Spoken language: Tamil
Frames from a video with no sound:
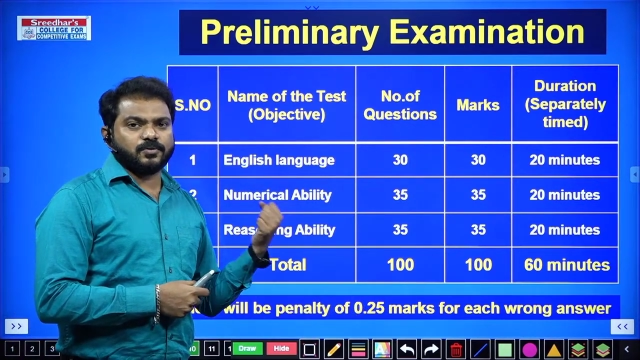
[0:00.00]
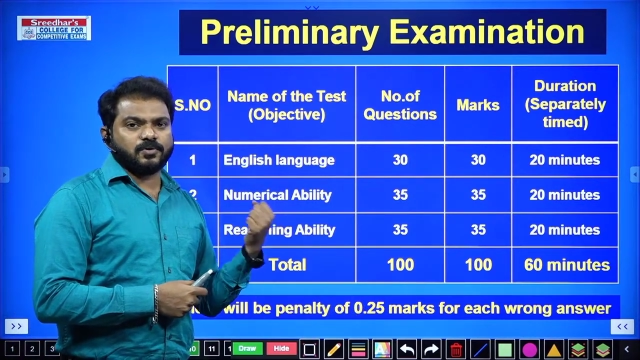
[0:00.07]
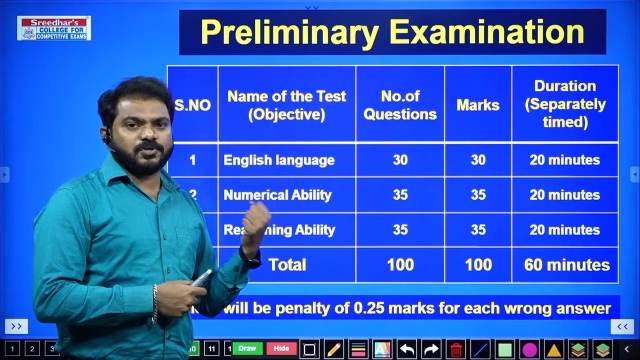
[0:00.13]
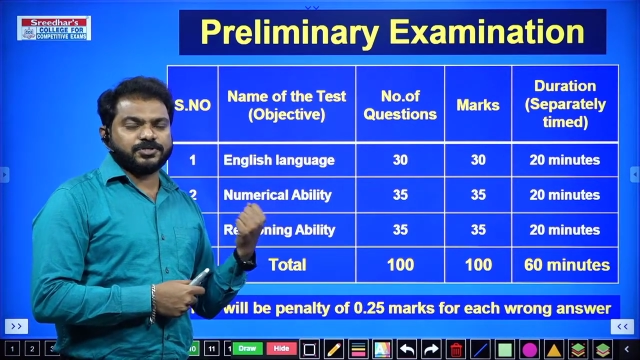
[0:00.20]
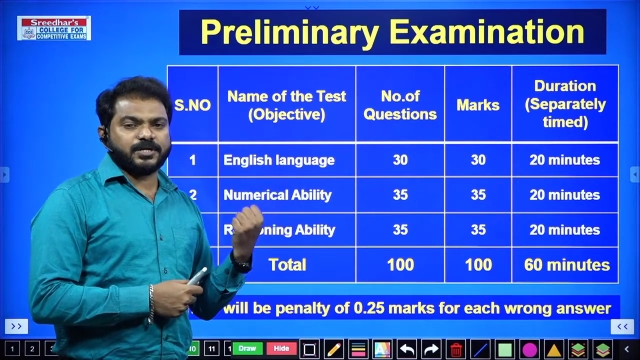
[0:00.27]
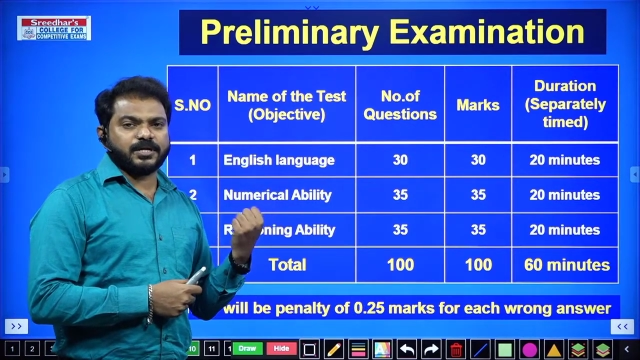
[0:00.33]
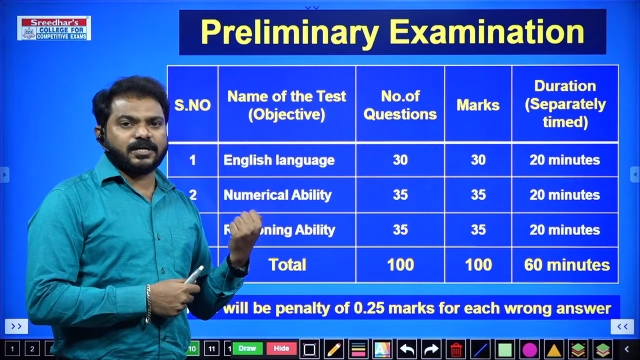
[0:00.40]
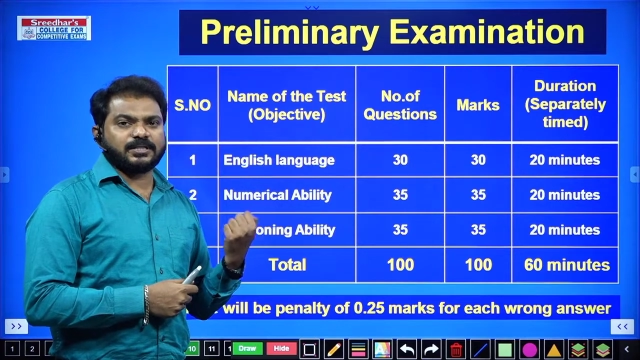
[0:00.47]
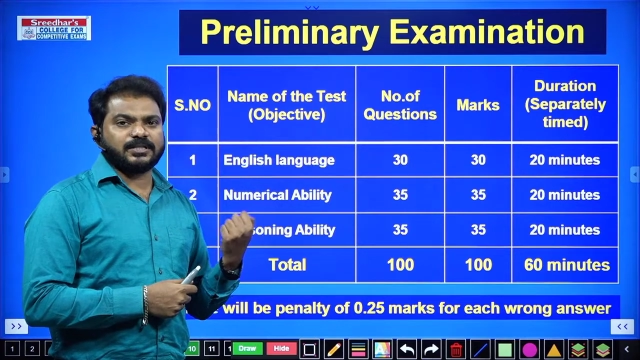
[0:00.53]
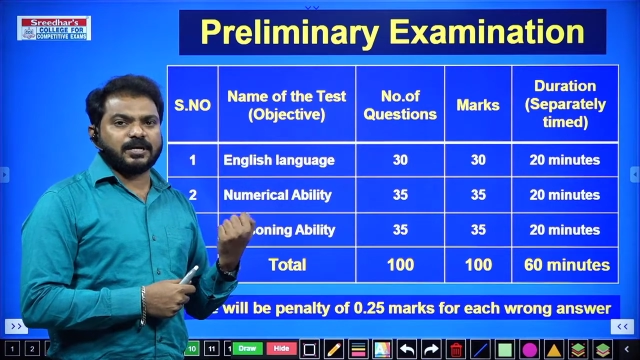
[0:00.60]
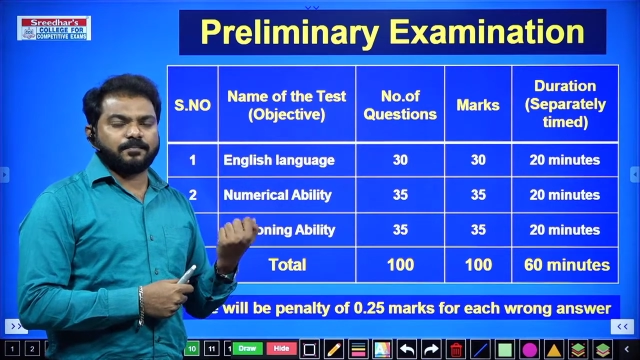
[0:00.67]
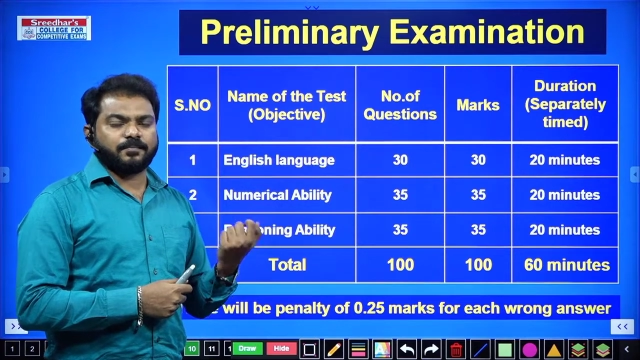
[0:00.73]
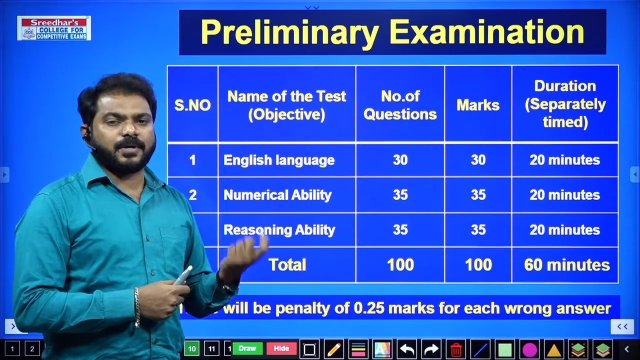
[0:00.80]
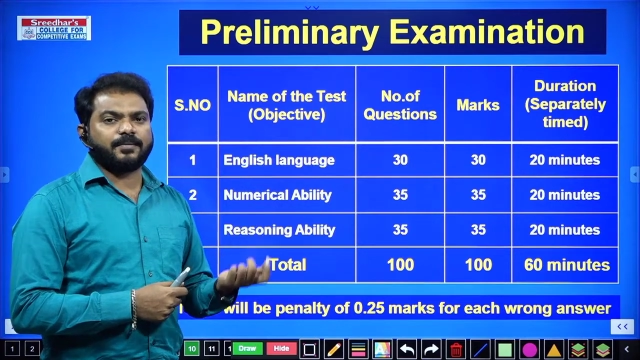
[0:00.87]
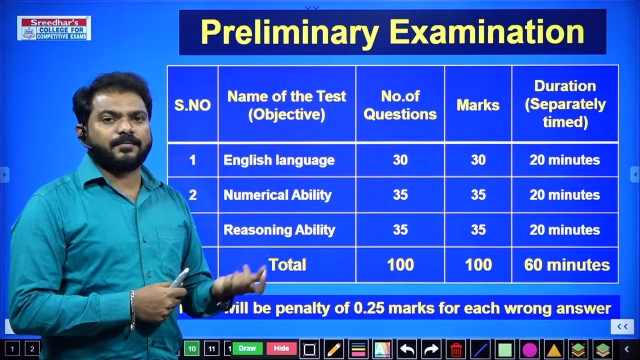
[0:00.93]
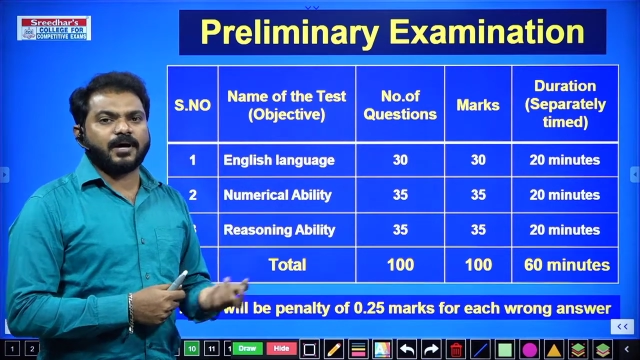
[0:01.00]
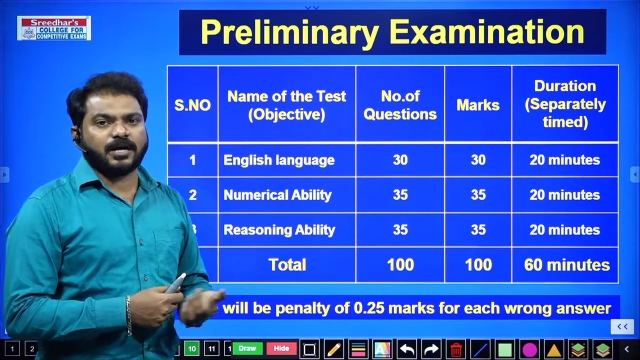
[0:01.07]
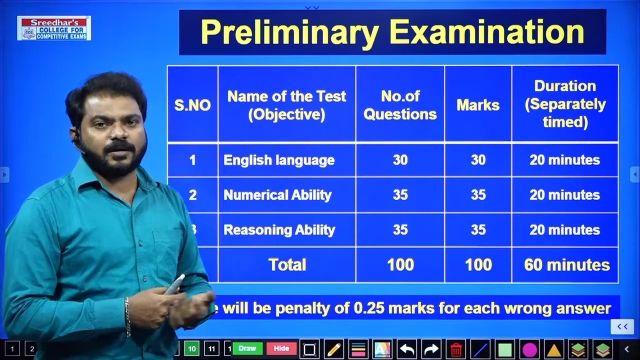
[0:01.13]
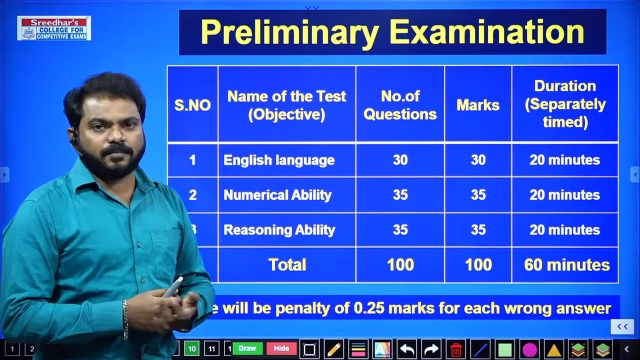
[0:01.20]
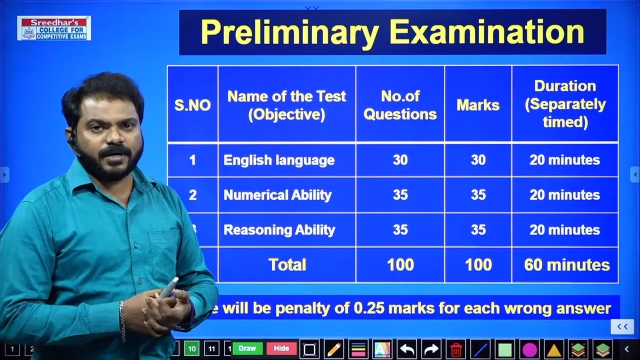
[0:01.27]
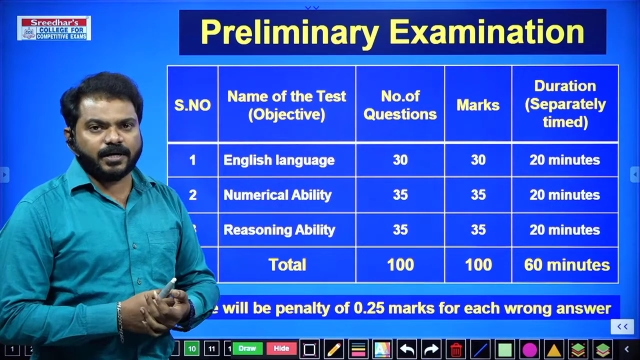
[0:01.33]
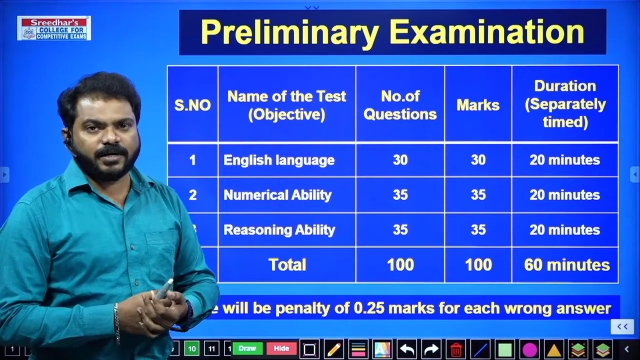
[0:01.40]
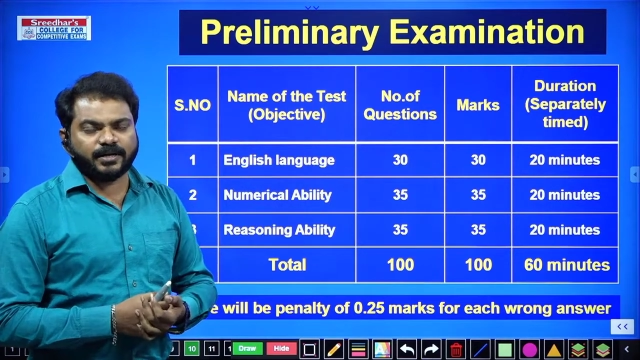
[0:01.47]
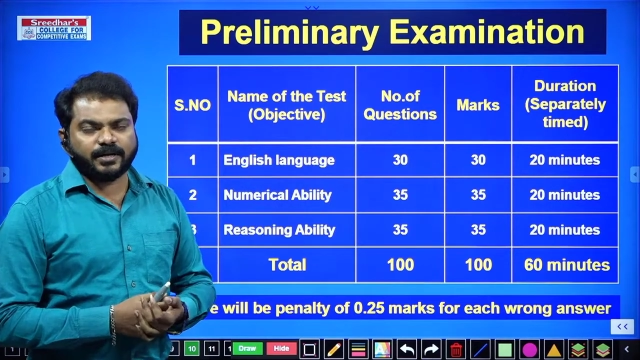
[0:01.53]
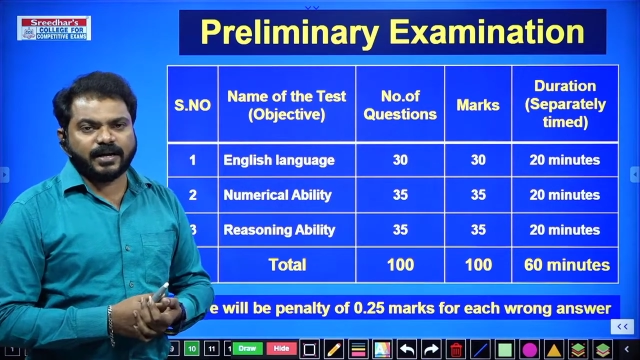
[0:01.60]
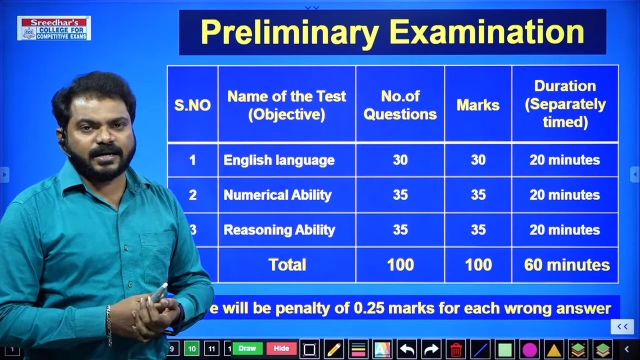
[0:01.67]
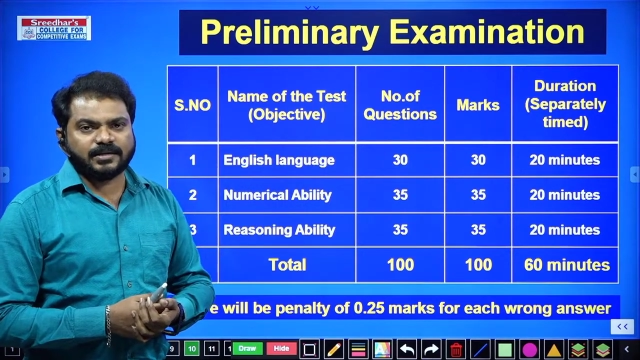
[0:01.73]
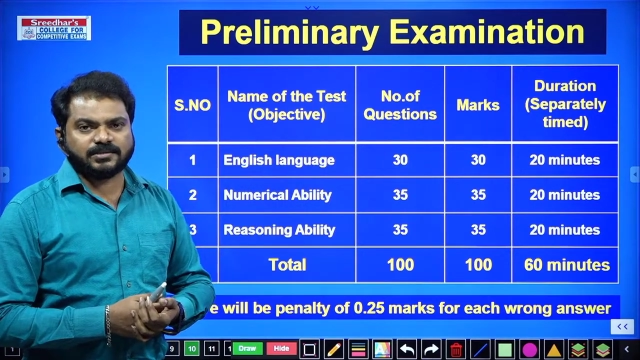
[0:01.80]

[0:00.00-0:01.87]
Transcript: ஒரு கொஸ்டின் நீங்கள் தப்பாக மார்க் பண்ணிட்டீங்க